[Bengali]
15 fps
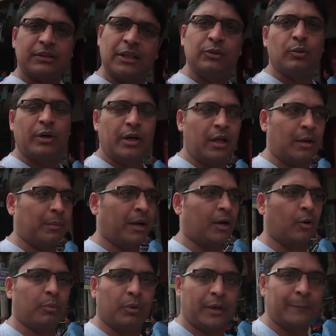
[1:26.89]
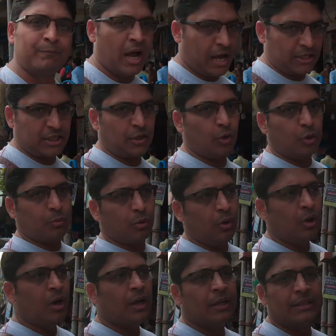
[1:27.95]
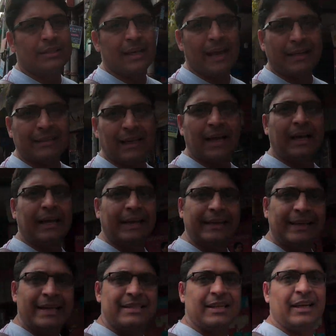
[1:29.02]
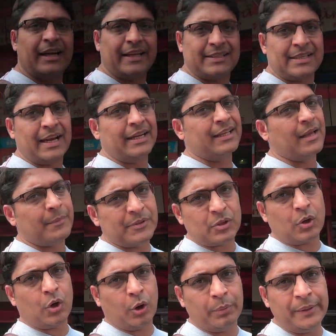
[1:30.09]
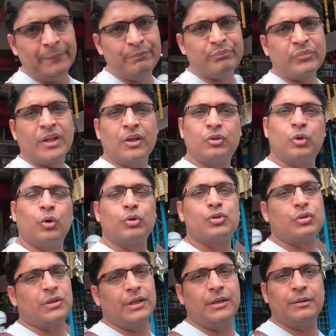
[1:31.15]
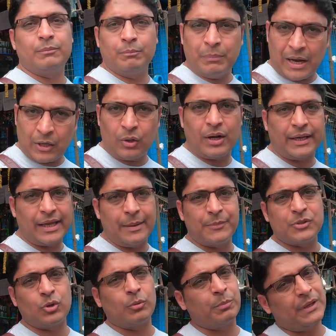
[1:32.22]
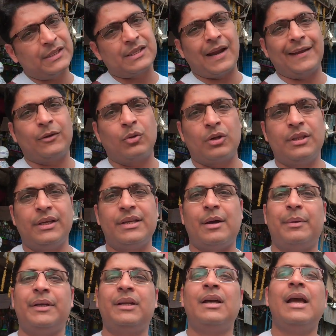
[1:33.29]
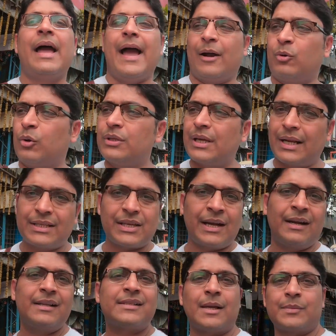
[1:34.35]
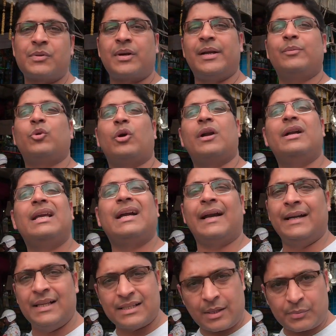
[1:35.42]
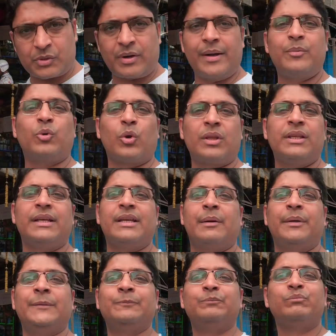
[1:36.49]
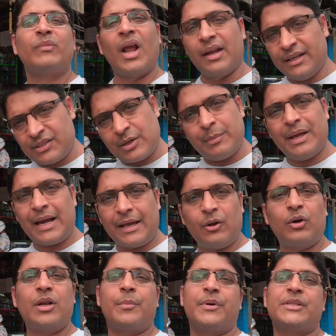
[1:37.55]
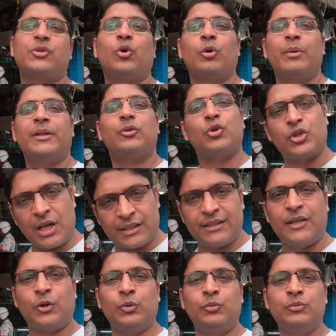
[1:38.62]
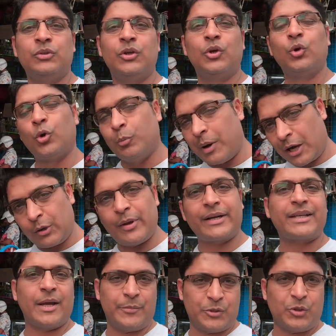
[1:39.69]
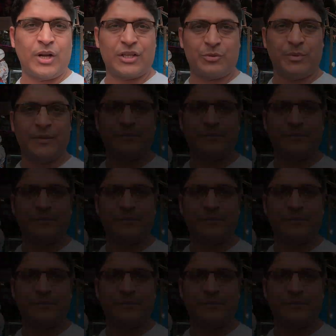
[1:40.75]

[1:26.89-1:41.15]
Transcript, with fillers: তন্দুরি দরবারের উপরে আশা করব যে একটা এনগেজিং আর এক্সাইটিং এপিসোড হবে তো যদি ভালো লাগে এপিসোড প্লিজ লাইক করে দিয়ে যাবেন এখনও যারা চ্যানেলে সাবস্ক্রাইব করেননি কাইন্ডলি সাবস্ক্রাইব করে দিয়ে যাবেন নিচে বেলাইকনটা প্রেস করবেন তো সাথে থাকুন খুব ভালো একটা এপিসোড আসবে